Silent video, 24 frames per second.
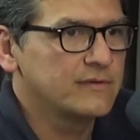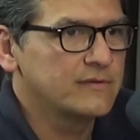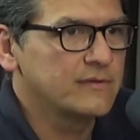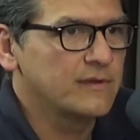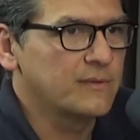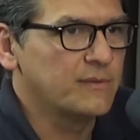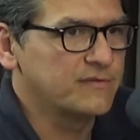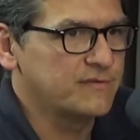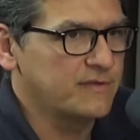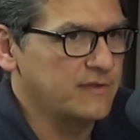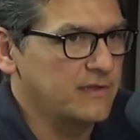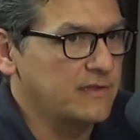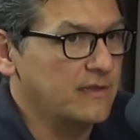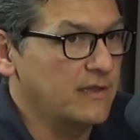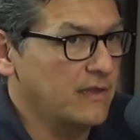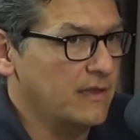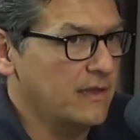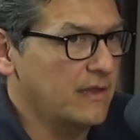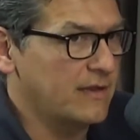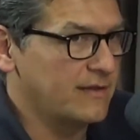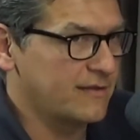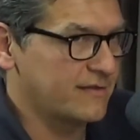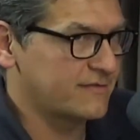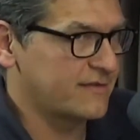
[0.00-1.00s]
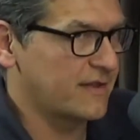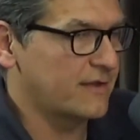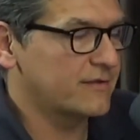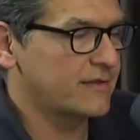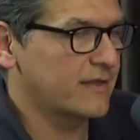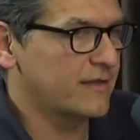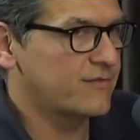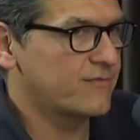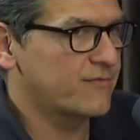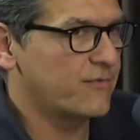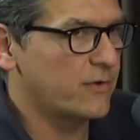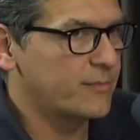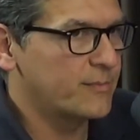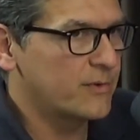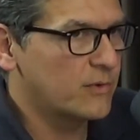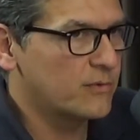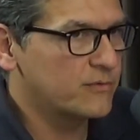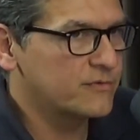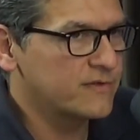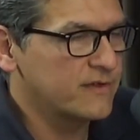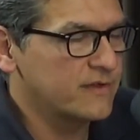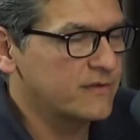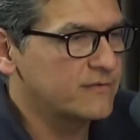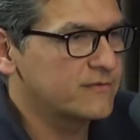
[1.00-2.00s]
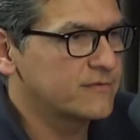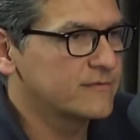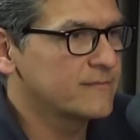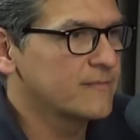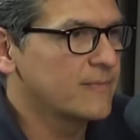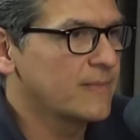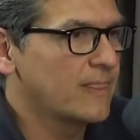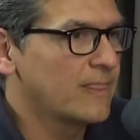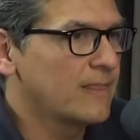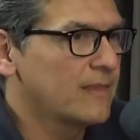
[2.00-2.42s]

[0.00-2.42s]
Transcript: Então, assim, é necessário que a gente forme conceitos.